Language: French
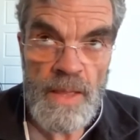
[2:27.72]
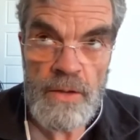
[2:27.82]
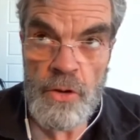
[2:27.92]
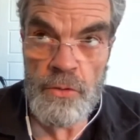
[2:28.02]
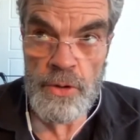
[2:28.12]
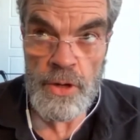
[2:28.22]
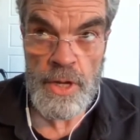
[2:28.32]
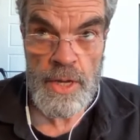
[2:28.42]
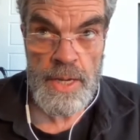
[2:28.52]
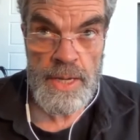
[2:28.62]
Donc,
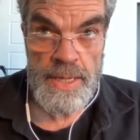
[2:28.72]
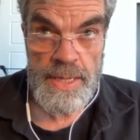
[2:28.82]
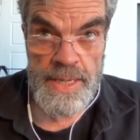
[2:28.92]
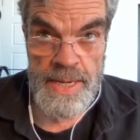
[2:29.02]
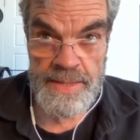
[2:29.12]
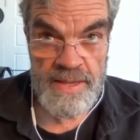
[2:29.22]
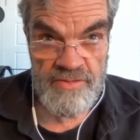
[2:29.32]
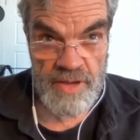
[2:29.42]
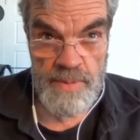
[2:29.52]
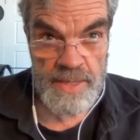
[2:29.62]
il était
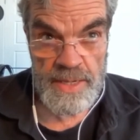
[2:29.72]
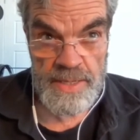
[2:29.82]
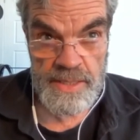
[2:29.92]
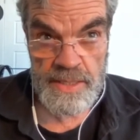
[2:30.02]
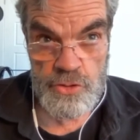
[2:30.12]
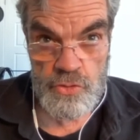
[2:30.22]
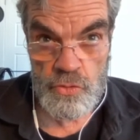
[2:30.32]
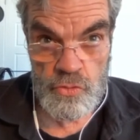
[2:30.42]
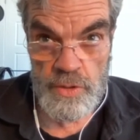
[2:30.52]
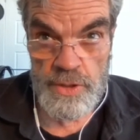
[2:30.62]
vraiment dans l'écriture
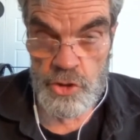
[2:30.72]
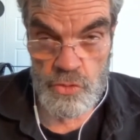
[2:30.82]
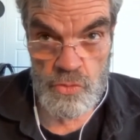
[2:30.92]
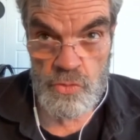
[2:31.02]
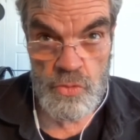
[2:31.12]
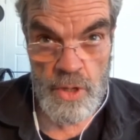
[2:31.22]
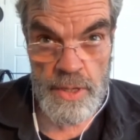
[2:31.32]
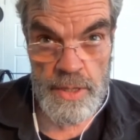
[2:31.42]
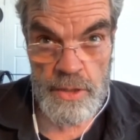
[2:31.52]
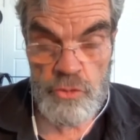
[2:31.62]
tous les jours.
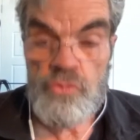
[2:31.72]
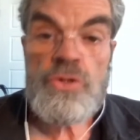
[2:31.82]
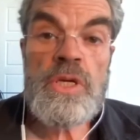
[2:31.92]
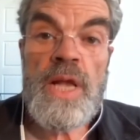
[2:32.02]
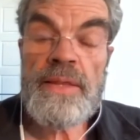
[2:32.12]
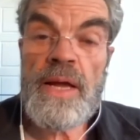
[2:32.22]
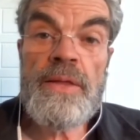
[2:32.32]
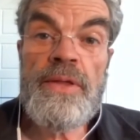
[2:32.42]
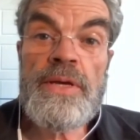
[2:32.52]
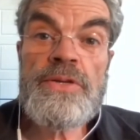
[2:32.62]
Et tout ce qu'il
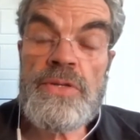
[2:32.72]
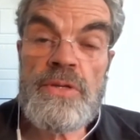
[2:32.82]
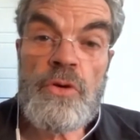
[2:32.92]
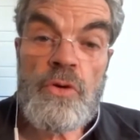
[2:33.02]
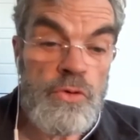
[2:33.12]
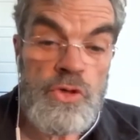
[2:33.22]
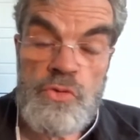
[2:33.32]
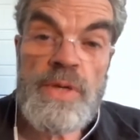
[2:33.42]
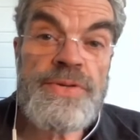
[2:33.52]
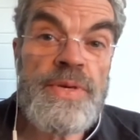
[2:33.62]
attendait, c'est de
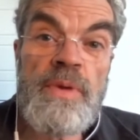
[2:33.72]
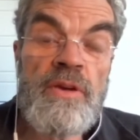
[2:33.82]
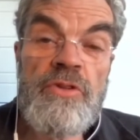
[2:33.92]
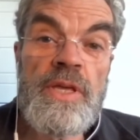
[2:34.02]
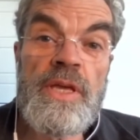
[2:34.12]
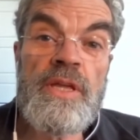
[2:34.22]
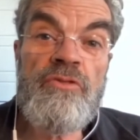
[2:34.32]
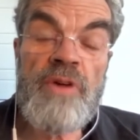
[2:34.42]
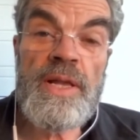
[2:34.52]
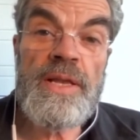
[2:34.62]
continuer à s'émerveiller
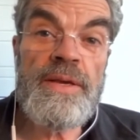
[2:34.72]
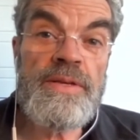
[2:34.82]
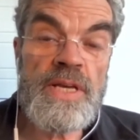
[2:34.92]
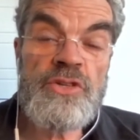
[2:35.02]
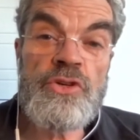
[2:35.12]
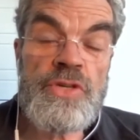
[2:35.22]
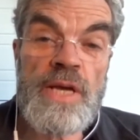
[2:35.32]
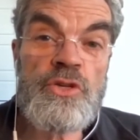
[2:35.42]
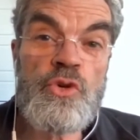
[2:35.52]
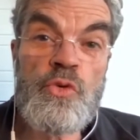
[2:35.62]
devant les
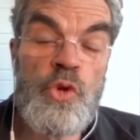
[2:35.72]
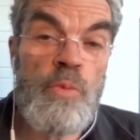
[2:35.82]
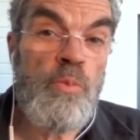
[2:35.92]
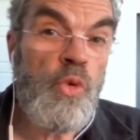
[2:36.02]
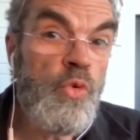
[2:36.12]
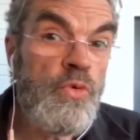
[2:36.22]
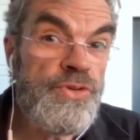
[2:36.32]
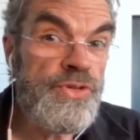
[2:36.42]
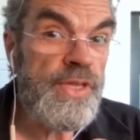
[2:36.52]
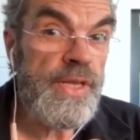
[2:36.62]
associations de mots,
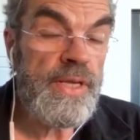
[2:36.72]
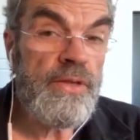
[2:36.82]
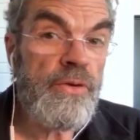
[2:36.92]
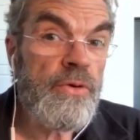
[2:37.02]
d'idées,